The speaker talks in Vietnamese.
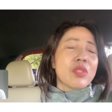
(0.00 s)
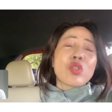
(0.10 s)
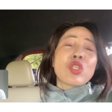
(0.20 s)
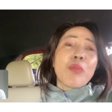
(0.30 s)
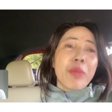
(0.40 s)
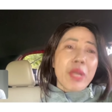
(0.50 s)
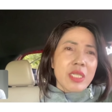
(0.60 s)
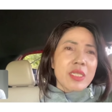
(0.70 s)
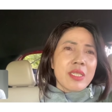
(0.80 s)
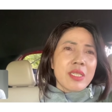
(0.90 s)
chưa cho chồng
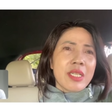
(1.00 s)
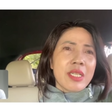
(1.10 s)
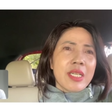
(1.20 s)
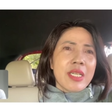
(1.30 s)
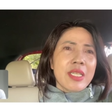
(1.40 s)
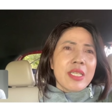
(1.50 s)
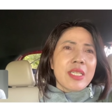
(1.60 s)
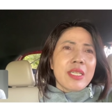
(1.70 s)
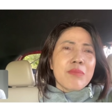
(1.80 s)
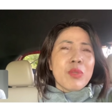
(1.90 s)
biết. Dạ. Đấy,
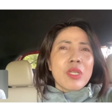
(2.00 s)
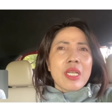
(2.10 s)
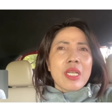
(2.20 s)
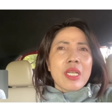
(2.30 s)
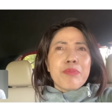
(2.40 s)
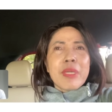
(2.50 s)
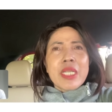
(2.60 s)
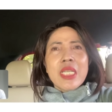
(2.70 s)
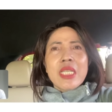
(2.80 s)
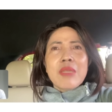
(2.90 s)
thì em cũng nà mình
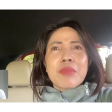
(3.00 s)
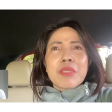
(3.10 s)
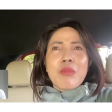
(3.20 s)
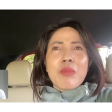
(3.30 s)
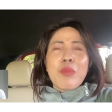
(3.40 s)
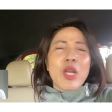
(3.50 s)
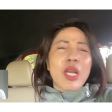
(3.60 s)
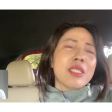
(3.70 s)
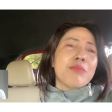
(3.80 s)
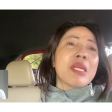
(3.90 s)
đi tìm xong đến một
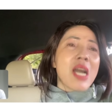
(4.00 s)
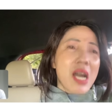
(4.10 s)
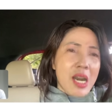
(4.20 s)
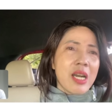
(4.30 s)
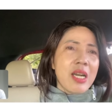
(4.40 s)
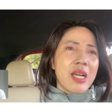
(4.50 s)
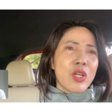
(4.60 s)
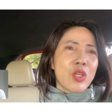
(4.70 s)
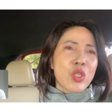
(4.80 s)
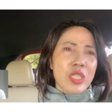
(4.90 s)
cái sự bất ngờ
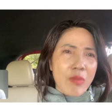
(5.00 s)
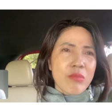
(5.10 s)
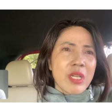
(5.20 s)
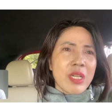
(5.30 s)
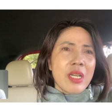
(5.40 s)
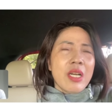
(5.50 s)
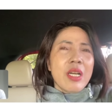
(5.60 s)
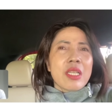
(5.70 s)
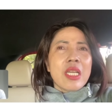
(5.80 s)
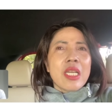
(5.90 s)
cho dạ. chồng. Yeah.
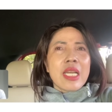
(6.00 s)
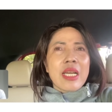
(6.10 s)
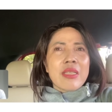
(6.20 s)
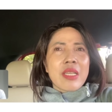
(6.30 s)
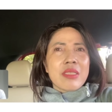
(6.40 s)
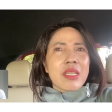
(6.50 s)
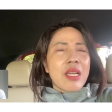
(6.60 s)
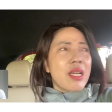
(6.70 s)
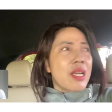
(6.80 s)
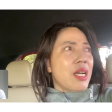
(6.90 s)
Dạ. Thì là xảy
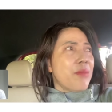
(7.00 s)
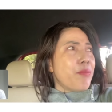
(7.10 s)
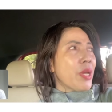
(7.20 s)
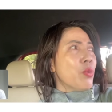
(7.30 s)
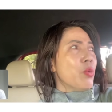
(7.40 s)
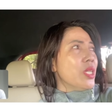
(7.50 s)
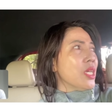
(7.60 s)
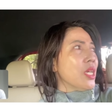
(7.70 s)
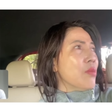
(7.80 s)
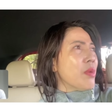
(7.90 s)
ra là mẹ nuôi
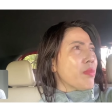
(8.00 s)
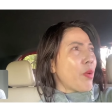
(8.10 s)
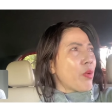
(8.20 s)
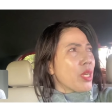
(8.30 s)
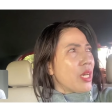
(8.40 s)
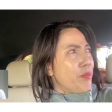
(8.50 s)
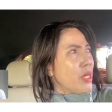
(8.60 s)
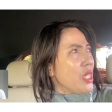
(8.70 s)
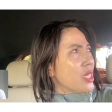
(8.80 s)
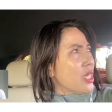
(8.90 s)
thì nếu mà bảo để
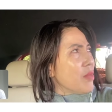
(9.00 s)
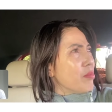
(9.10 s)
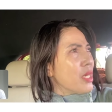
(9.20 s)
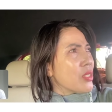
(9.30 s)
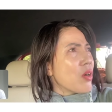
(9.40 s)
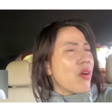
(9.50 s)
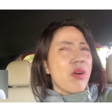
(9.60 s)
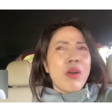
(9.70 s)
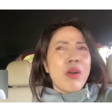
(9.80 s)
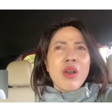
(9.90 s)
mà đi tìm để
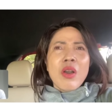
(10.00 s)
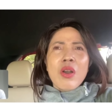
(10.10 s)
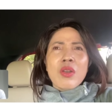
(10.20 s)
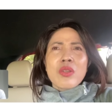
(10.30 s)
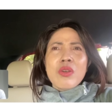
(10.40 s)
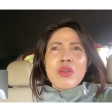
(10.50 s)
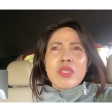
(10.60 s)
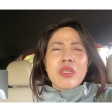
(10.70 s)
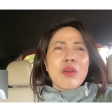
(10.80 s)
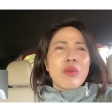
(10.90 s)
cho
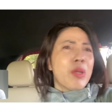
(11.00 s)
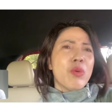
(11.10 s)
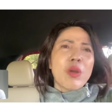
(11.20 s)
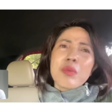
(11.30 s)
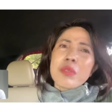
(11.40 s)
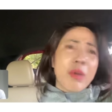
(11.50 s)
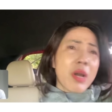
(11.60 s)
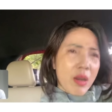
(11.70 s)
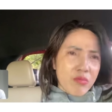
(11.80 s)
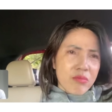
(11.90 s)
cho thì không mẹ nuôi không bao giờ
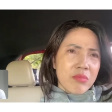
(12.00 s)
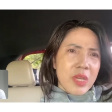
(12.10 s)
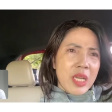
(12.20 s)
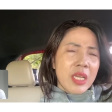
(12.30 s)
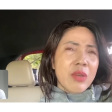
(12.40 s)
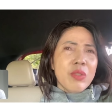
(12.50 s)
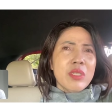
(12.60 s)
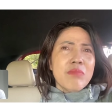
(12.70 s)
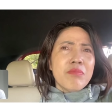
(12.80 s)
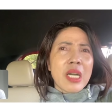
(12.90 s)
mở lòng. Nếu
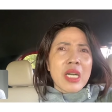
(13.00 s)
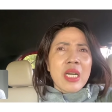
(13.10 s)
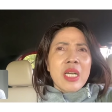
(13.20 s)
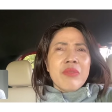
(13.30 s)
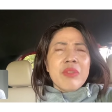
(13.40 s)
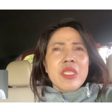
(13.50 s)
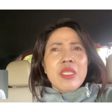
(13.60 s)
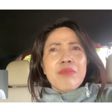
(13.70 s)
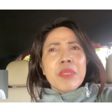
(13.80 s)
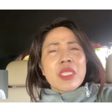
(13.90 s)
như mà
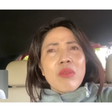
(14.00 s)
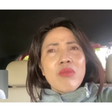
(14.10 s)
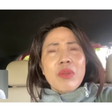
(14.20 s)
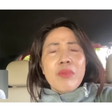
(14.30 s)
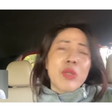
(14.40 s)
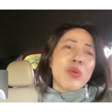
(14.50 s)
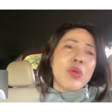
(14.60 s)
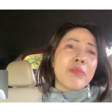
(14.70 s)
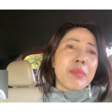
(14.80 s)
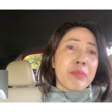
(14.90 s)
vì mình sống với mẹ
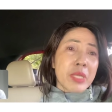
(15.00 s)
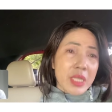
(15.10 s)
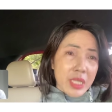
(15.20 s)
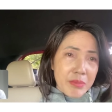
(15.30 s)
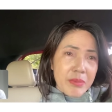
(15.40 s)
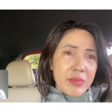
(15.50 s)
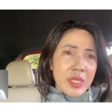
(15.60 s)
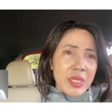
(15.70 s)
nuôi là mình biết tính